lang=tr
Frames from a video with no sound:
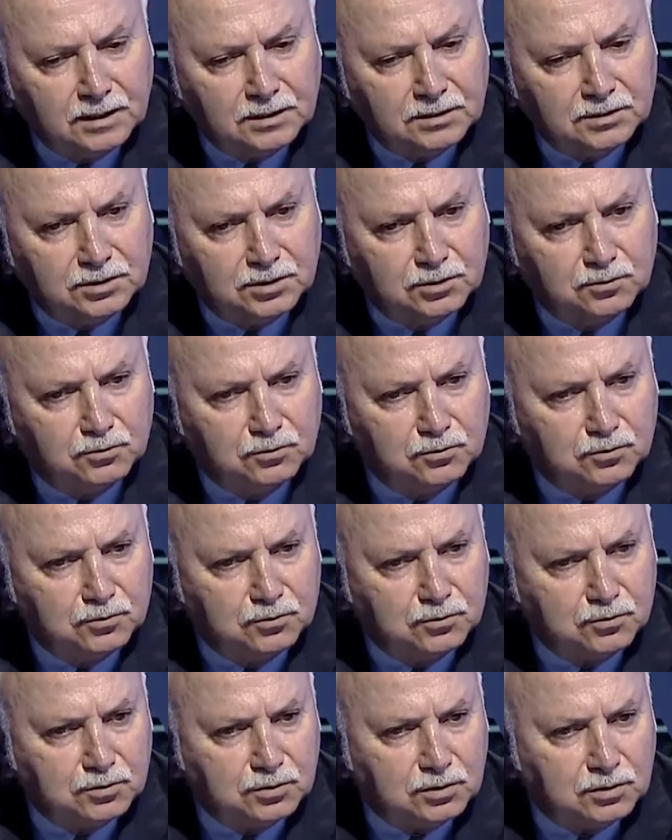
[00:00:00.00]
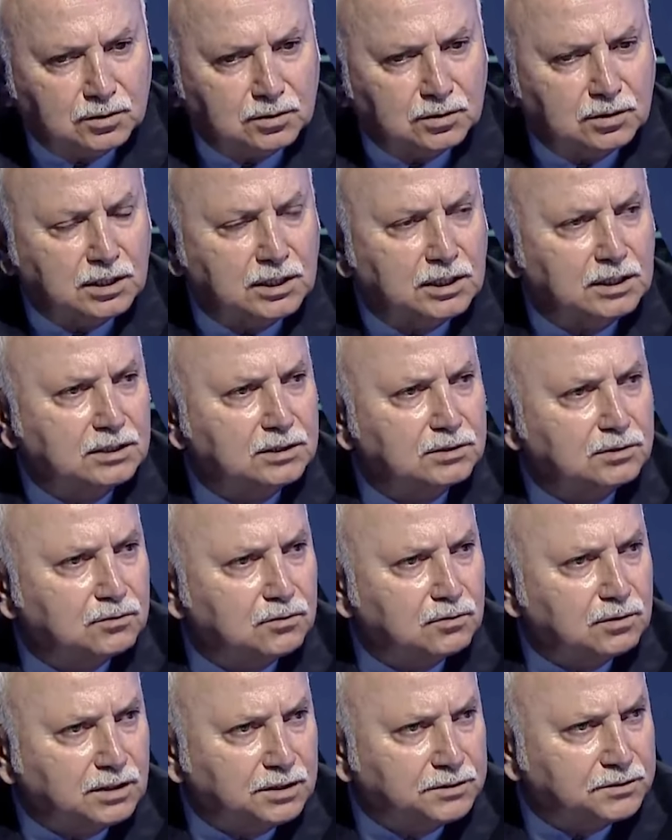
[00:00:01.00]
750 lira
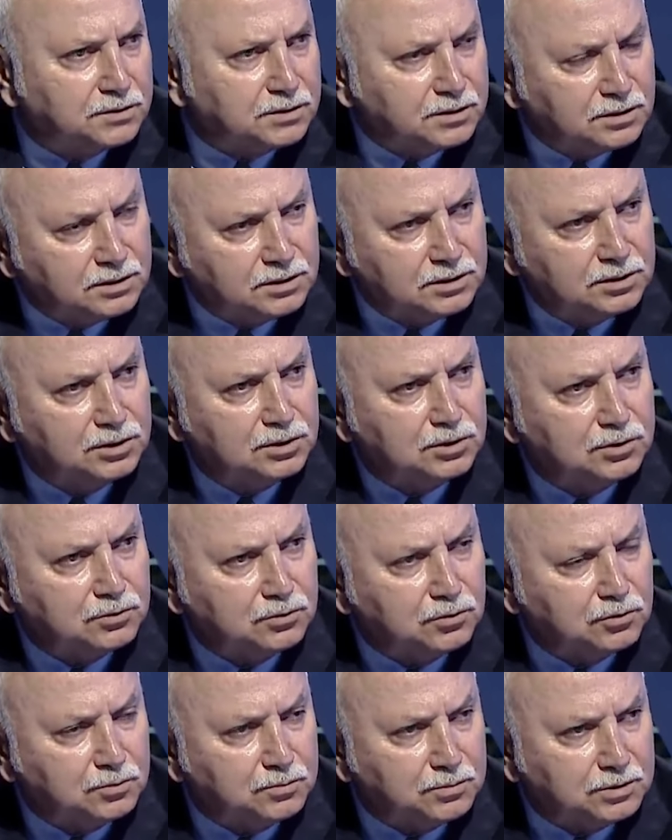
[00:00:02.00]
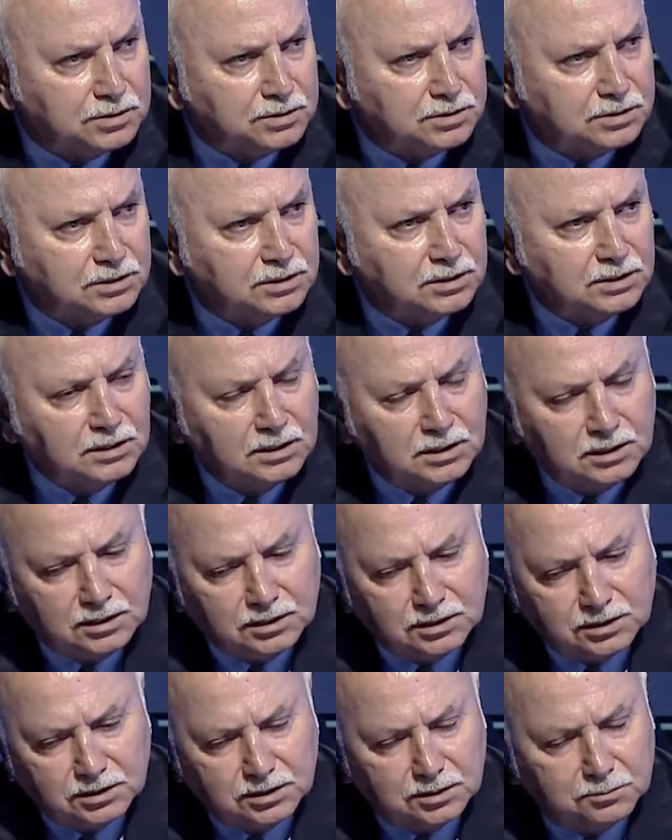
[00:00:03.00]
olan işçi yövmiyesi
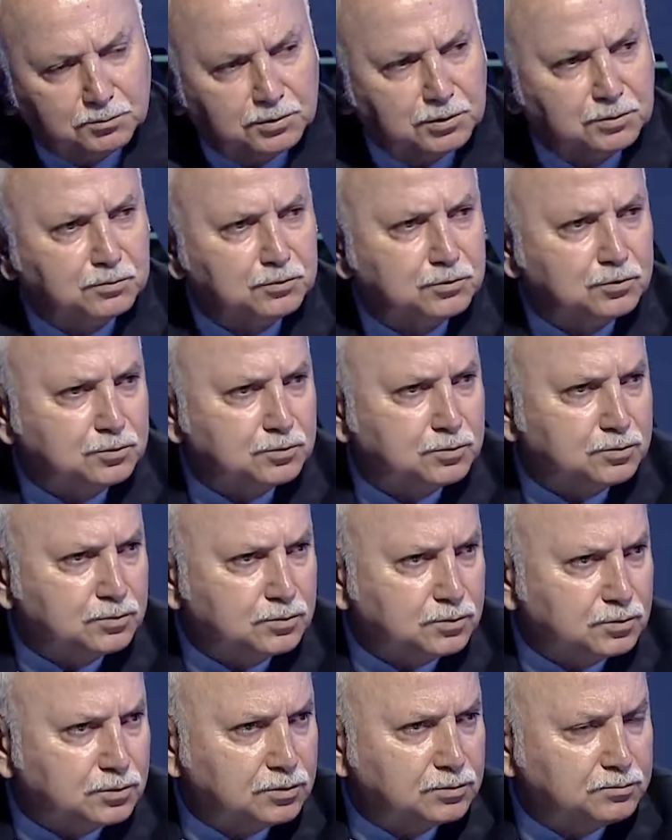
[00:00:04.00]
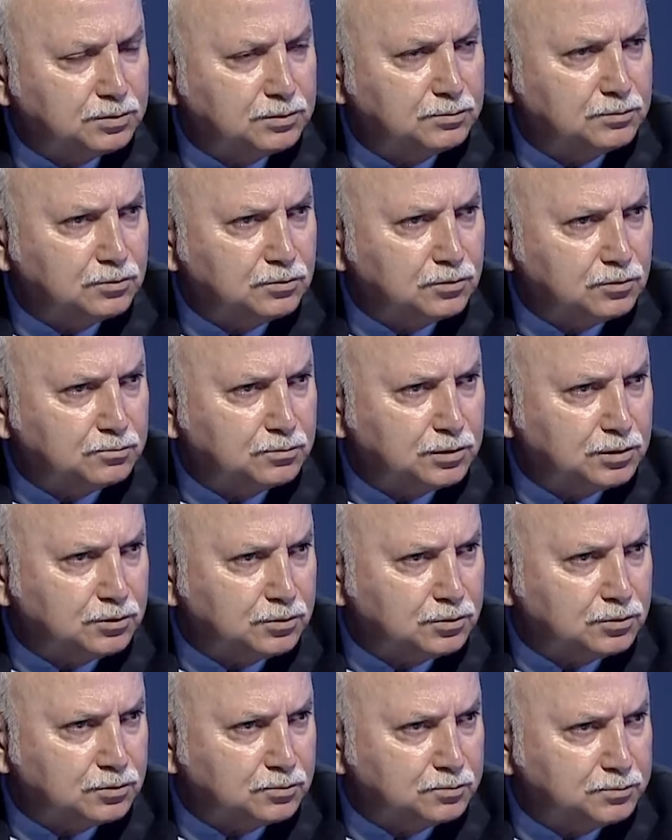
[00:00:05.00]
ee, bir buçuk, e, bir milyon
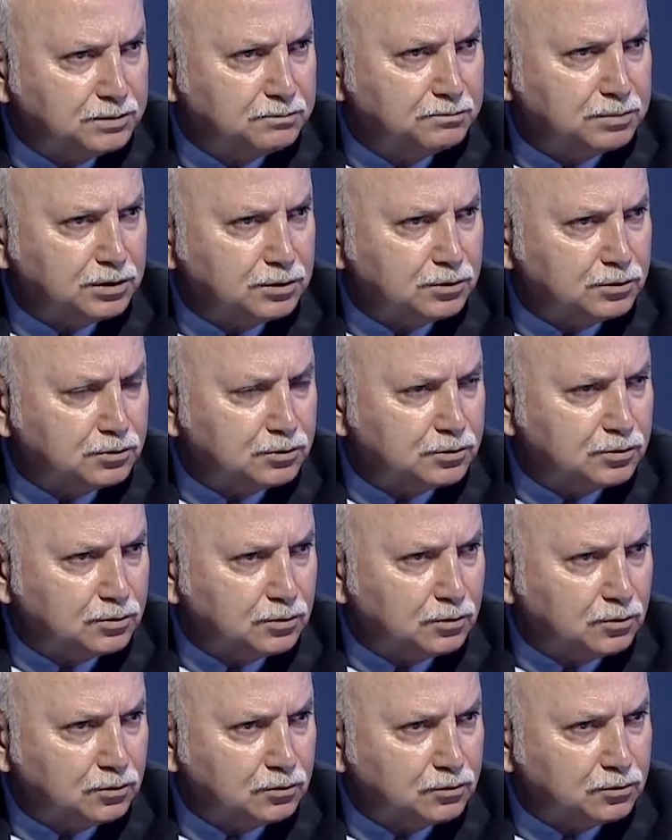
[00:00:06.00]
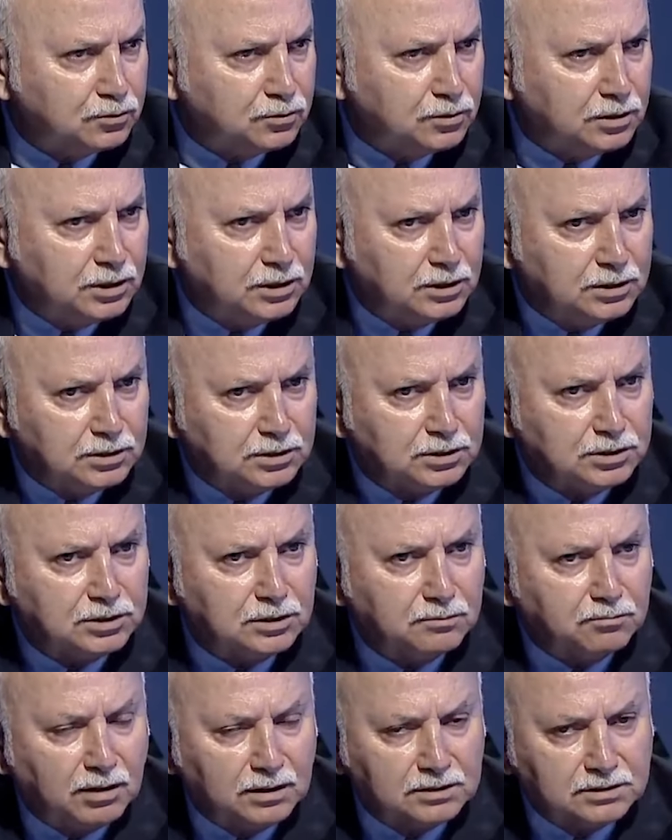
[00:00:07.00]
beş yüz, bin beş yüz lira oldu. Doğru.
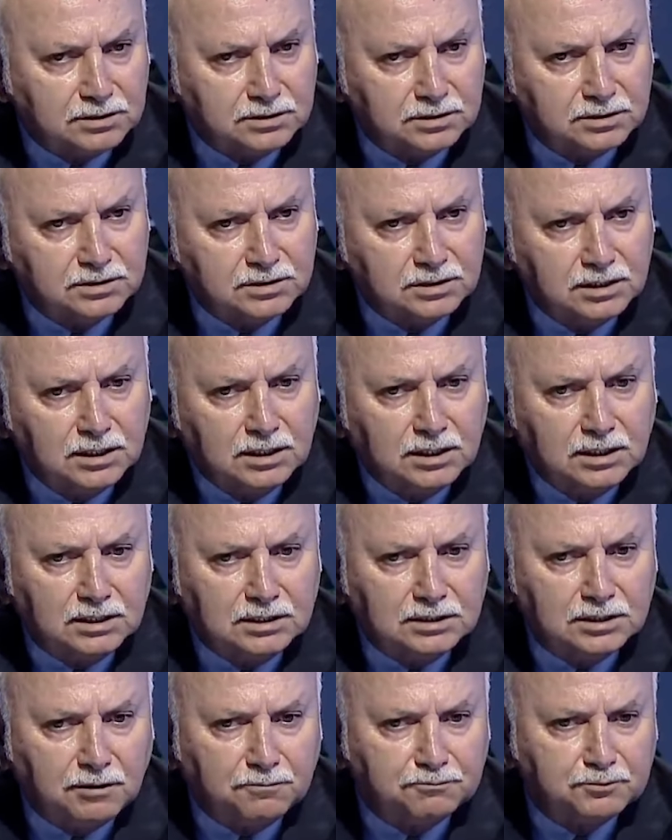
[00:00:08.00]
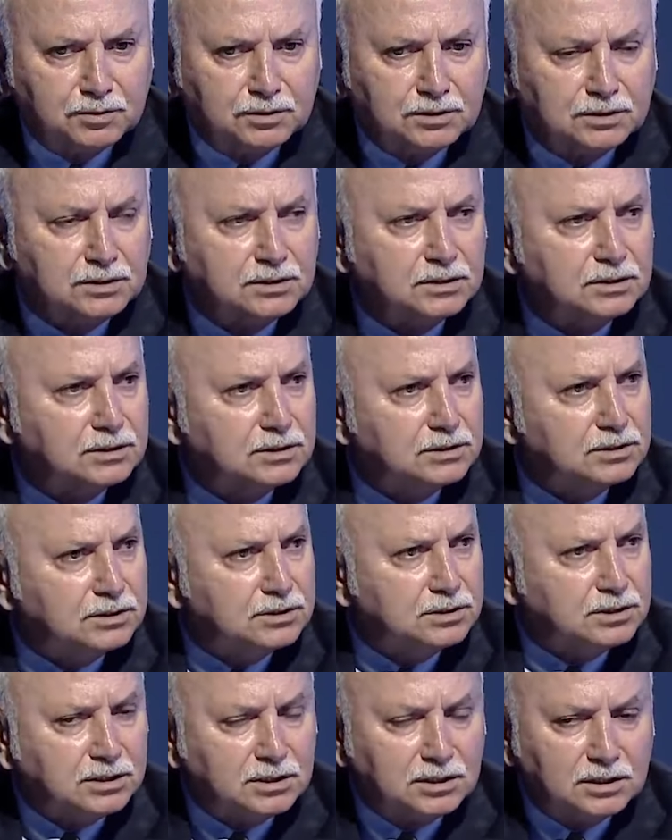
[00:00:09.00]
İşte baktınız yaptığı
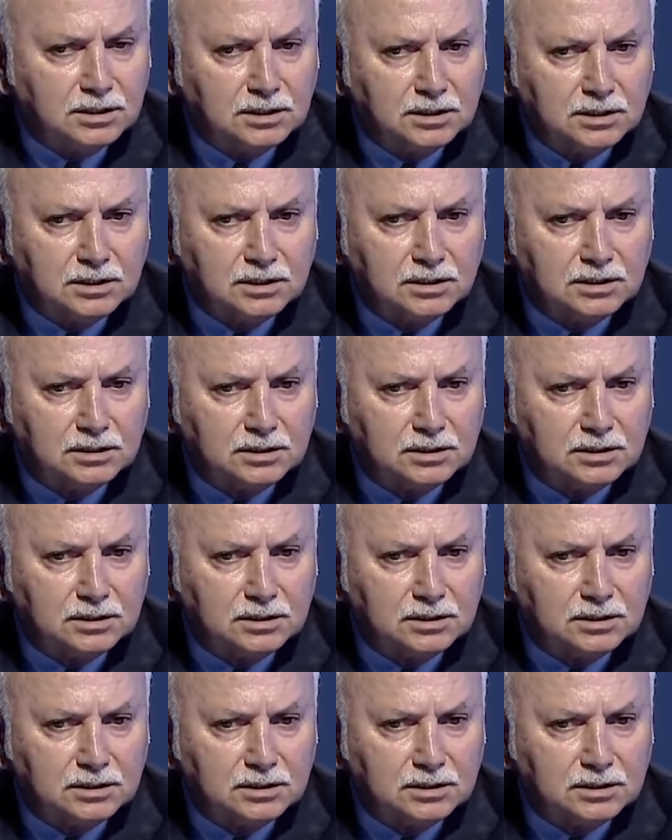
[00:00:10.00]
işte e,